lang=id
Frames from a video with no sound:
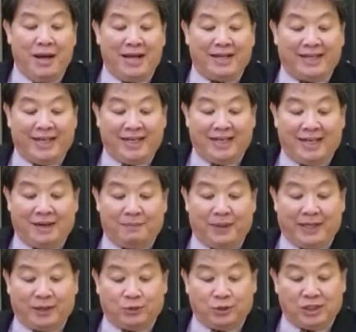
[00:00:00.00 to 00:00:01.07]
bangkitlah
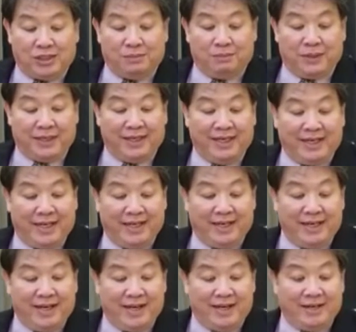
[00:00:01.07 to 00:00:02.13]
Petrus berdiri
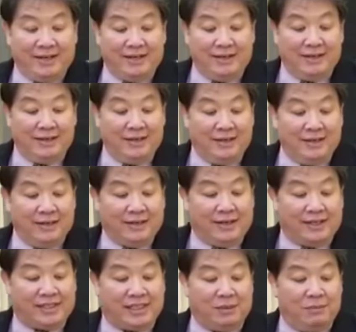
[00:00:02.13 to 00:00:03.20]
dengan
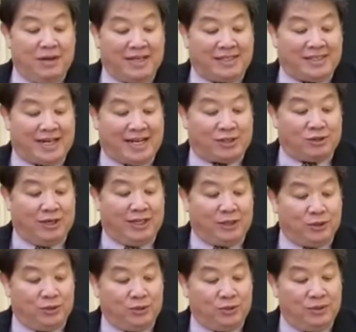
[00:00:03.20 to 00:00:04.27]
kesebelas rasul
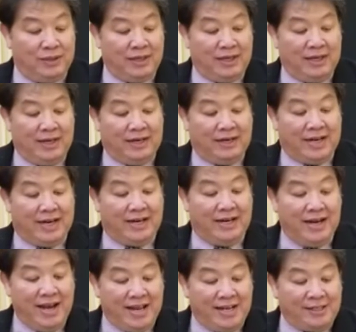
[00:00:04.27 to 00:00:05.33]
itu dan
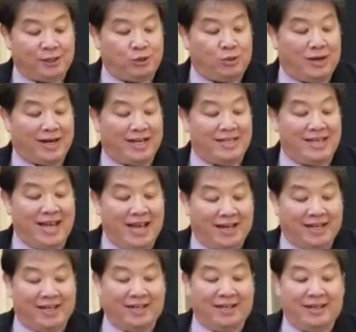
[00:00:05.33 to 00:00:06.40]
dengan suara
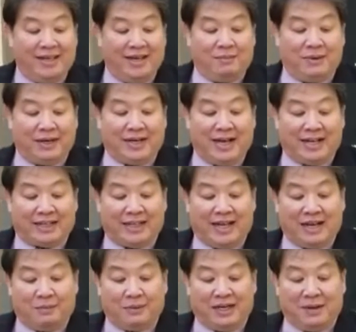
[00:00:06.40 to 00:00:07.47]
nyaring ia
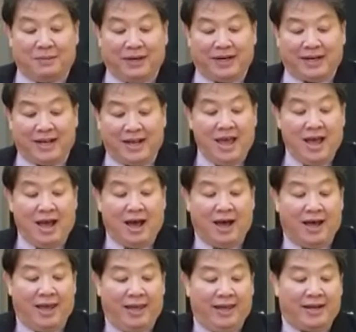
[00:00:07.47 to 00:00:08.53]
berkata kepada mereka,
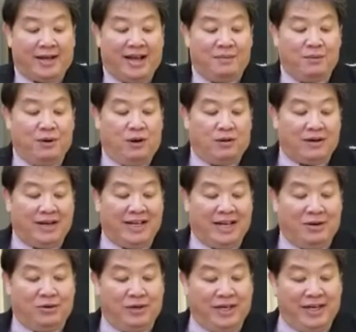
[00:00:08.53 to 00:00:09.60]
Hai kamu orang
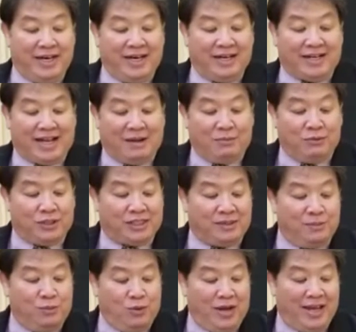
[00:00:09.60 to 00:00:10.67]
Yahudi dan kamu
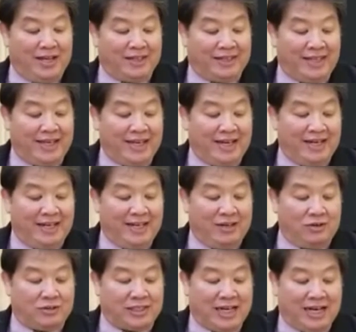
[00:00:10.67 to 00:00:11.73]
semua yang tinggal di
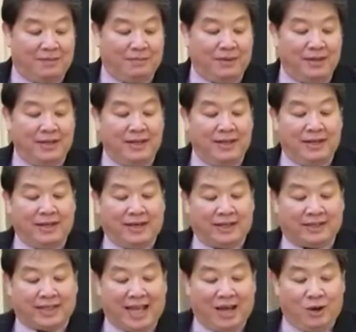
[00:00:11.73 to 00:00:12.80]
Yerusalem,
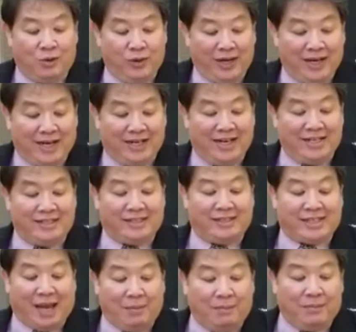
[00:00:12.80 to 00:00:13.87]
ketahuilah dan
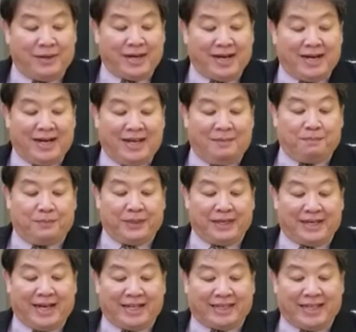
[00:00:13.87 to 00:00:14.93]
camkanlah
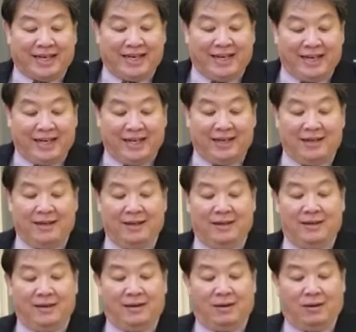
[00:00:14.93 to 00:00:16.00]
perkataan ini
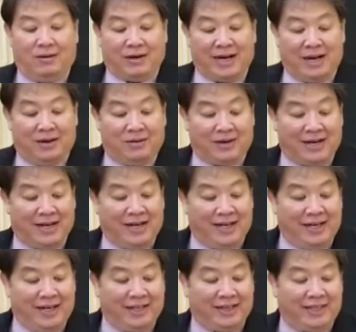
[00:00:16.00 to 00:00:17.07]
Orang-orang
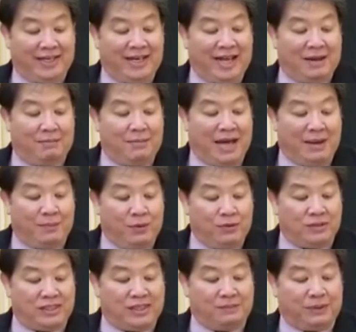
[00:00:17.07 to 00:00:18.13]
ini tidak
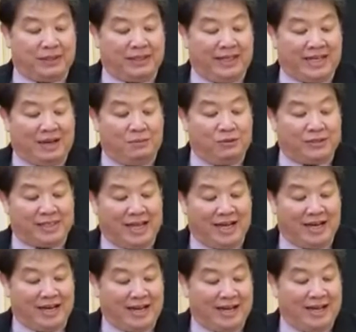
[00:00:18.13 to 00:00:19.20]
mabuk seperti kamu
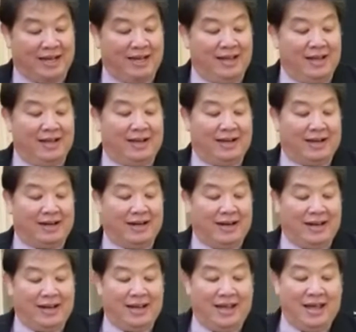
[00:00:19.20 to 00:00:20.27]
sangka
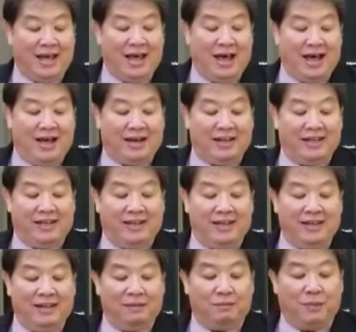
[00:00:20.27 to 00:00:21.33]
karena hari
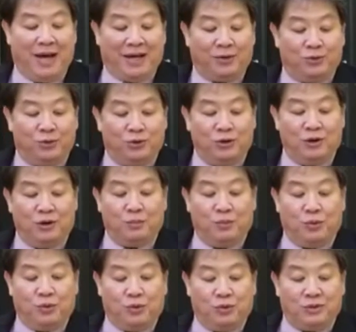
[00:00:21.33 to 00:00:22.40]
baru
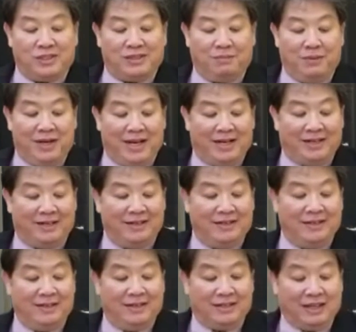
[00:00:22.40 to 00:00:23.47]
pukul
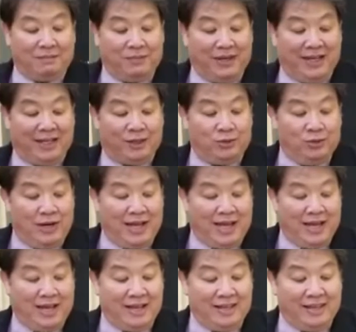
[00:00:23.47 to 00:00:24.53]
9. Tapi
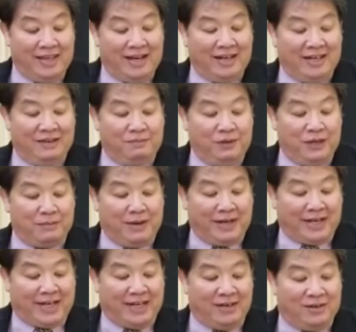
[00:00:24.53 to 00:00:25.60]
itulah yang
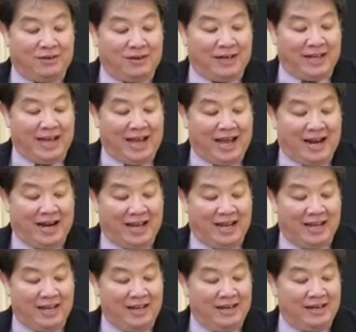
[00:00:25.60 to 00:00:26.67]
difirmankan oleh
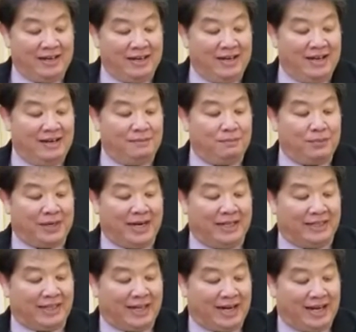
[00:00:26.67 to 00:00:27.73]
Allah dengan
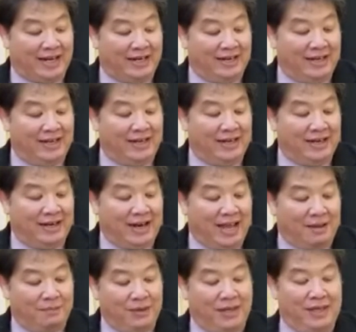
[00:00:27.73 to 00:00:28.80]
perantaraan
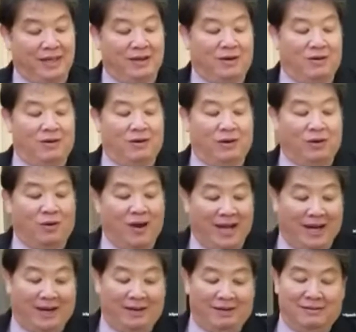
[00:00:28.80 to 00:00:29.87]
Nabi
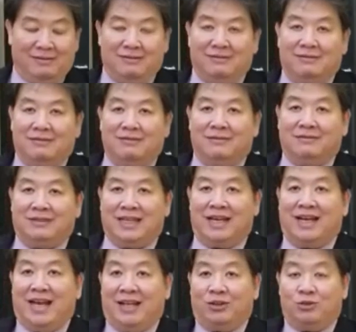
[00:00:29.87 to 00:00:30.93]
Yoel.
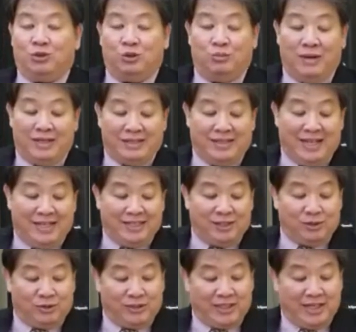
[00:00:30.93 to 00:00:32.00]
Dan ayat 17 dan
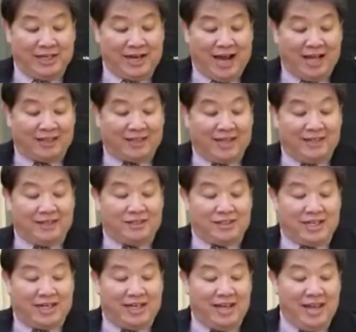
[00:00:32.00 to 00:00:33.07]
seterusnya di
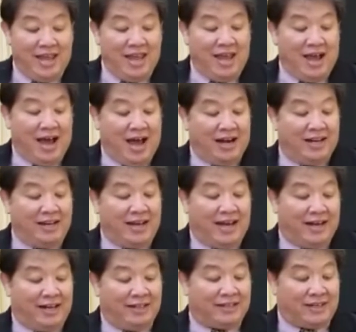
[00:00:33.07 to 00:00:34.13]
terjadi
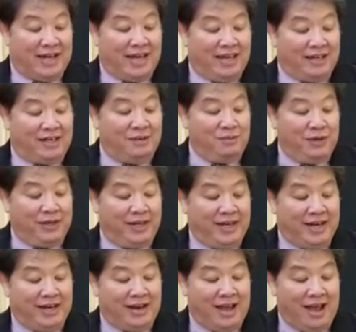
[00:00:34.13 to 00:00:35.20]
hari-hari terakhir
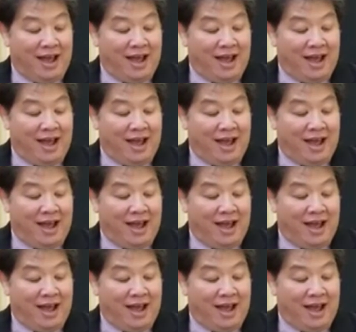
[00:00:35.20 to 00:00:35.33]
demikian